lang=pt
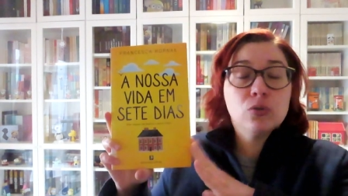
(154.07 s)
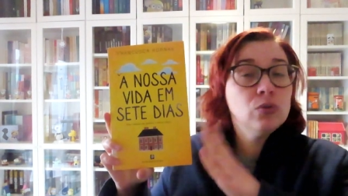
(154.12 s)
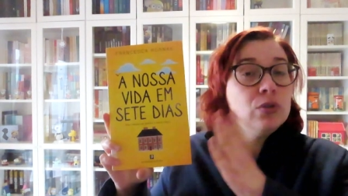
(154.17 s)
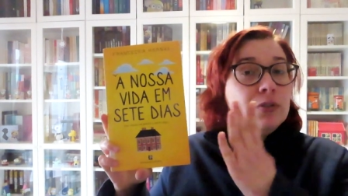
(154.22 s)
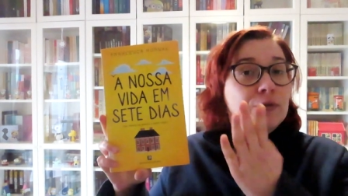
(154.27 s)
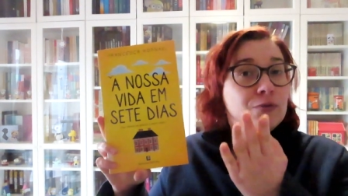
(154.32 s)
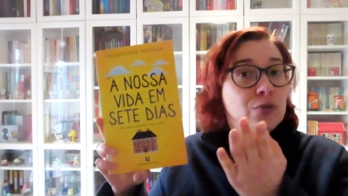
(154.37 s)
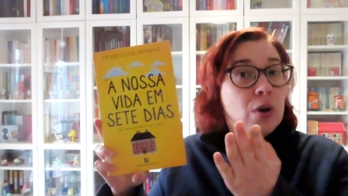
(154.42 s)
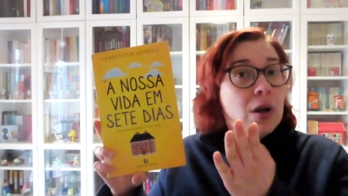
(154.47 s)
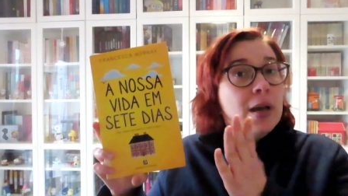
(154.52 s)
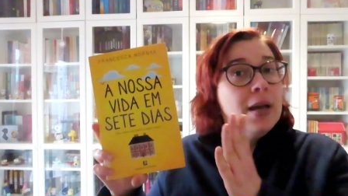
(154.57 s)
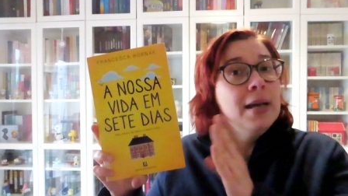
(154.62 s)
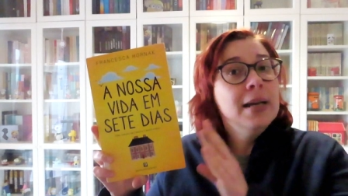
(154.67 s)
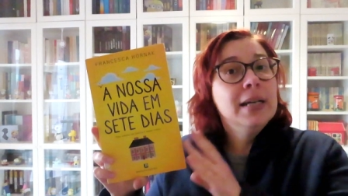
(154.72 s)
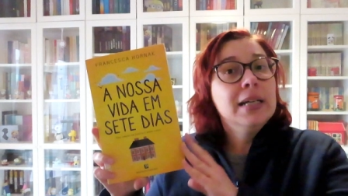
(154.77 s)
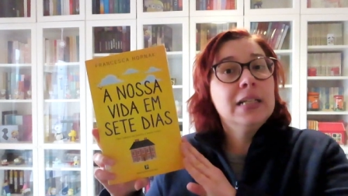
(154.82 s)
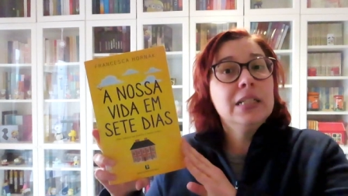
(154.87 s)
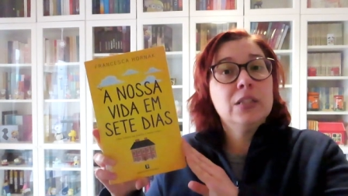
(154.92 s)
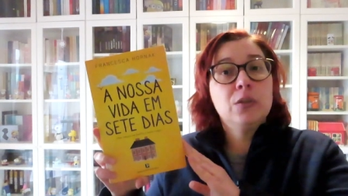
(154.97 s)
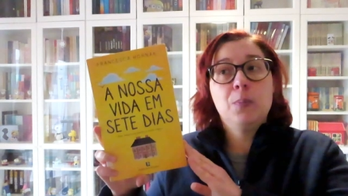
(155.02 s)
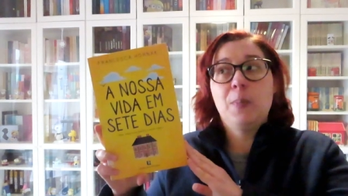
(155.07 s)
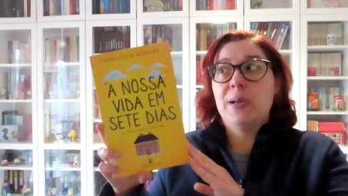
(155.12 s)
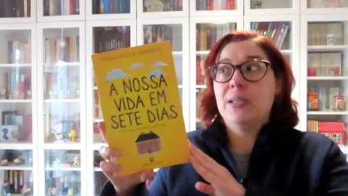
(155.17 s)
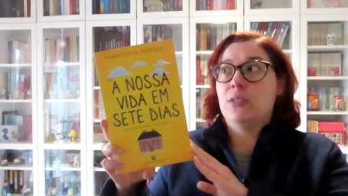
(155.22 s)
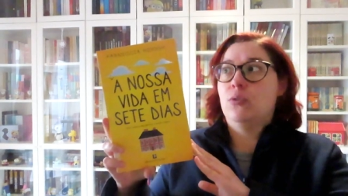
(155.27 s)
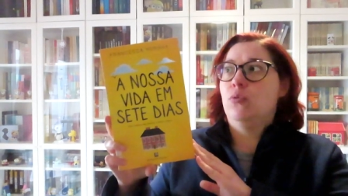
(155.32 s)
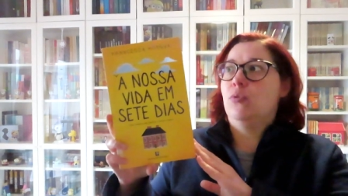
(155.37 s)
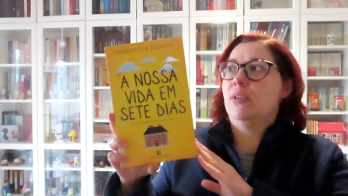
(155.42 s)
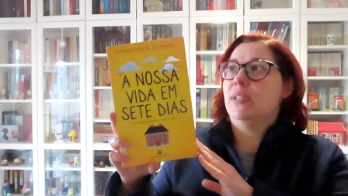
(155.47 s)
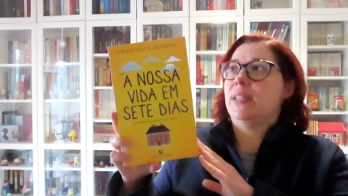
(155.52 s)
um livro que se
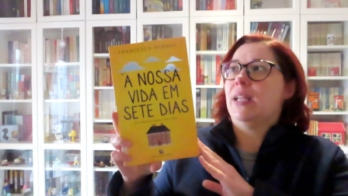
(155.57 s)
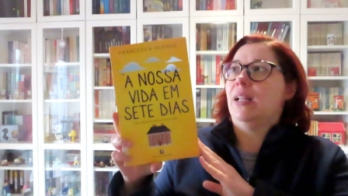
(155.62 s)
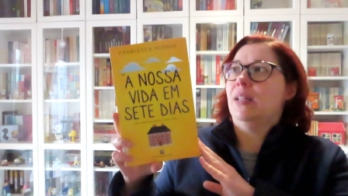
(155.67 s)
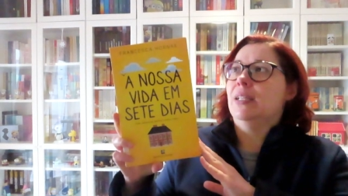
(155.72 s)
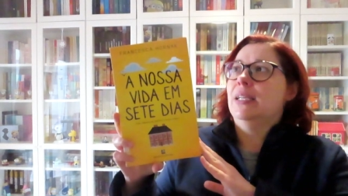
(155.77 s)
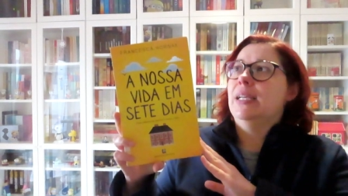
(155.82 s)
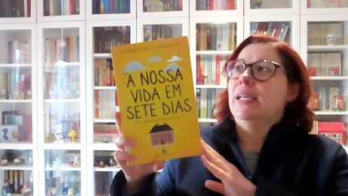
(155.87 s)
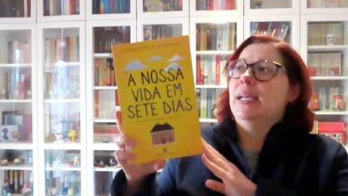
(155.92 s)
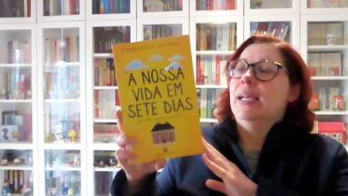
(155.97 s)
passa no Natal.